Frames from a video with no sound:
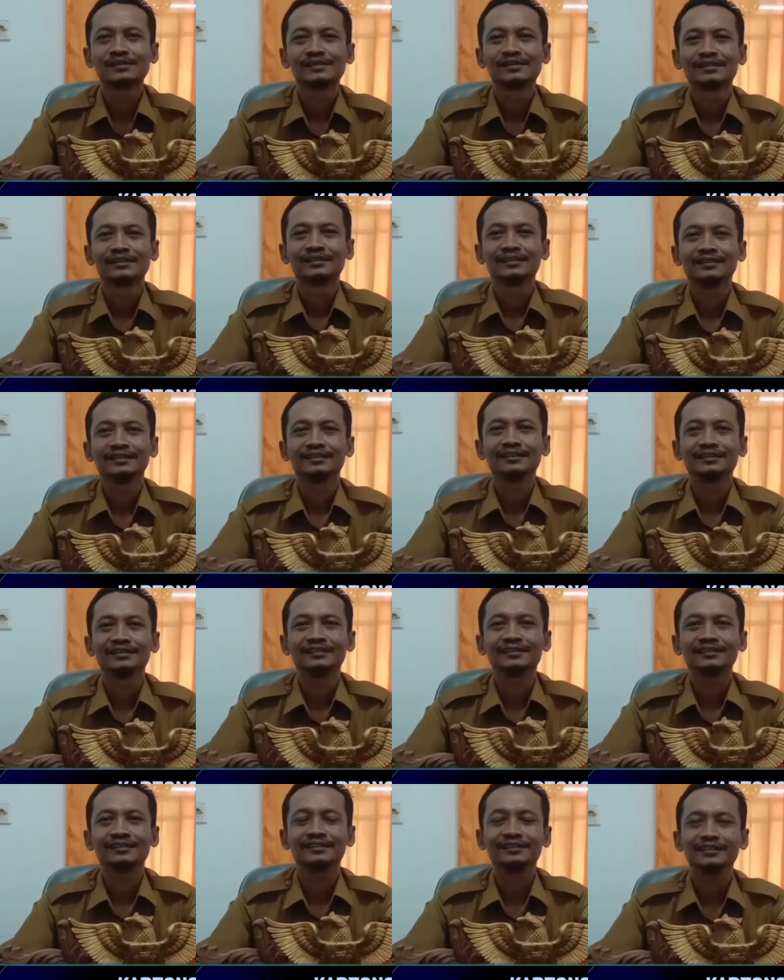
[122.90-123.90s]
Oh, gitu.
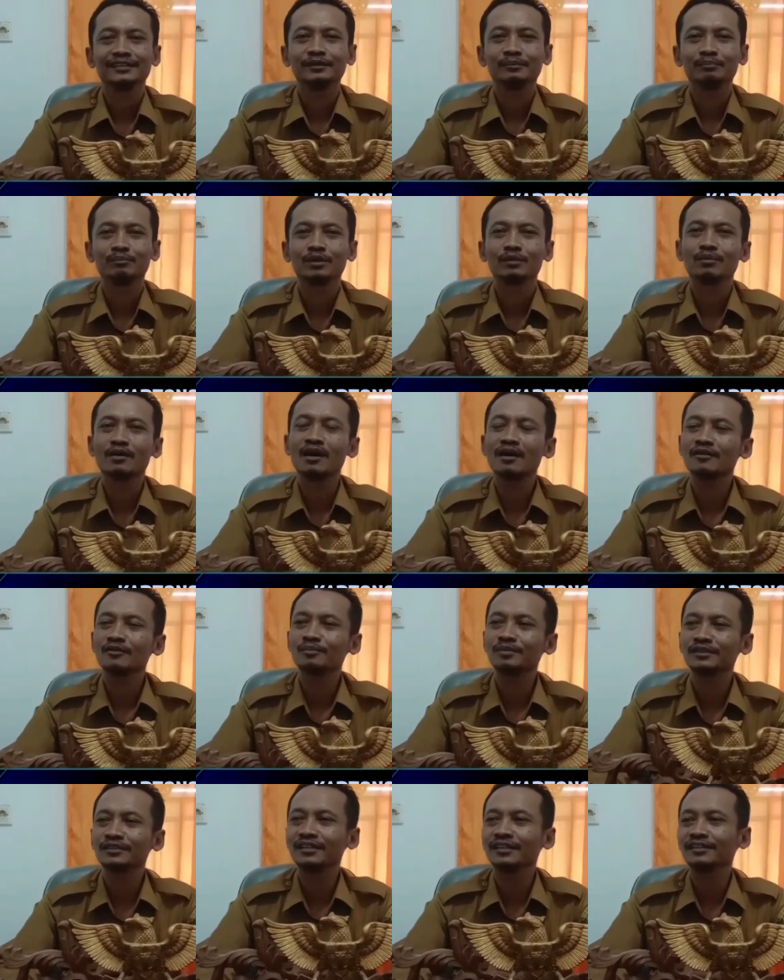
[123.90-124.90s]
Jadi berpengaruh
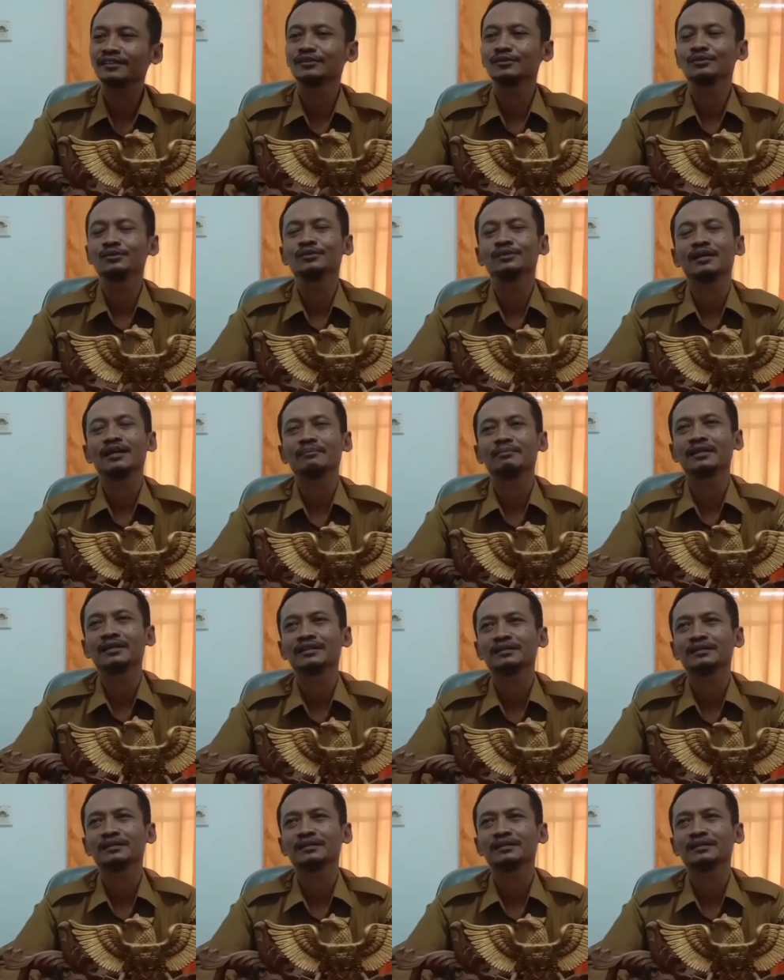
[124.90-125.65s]
besar itu apa